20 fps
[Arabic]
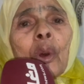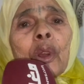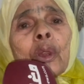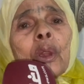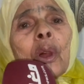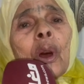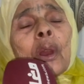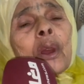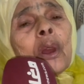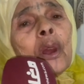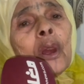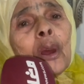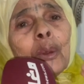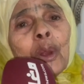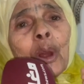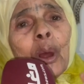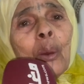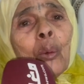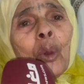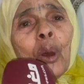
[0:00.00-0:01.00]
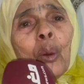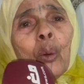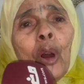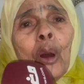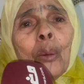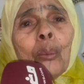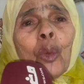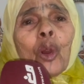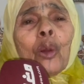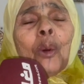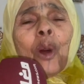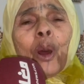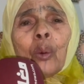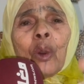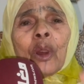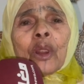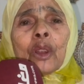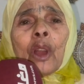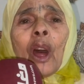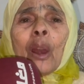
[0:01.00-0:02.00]
الدار كامل خو خو عمرو ما
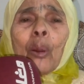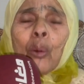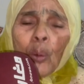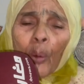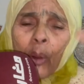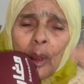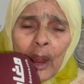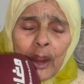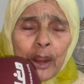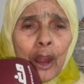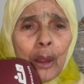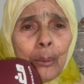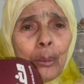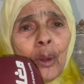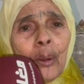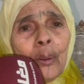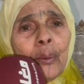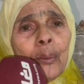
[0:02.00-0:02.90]
خوا الدار وخوها دابا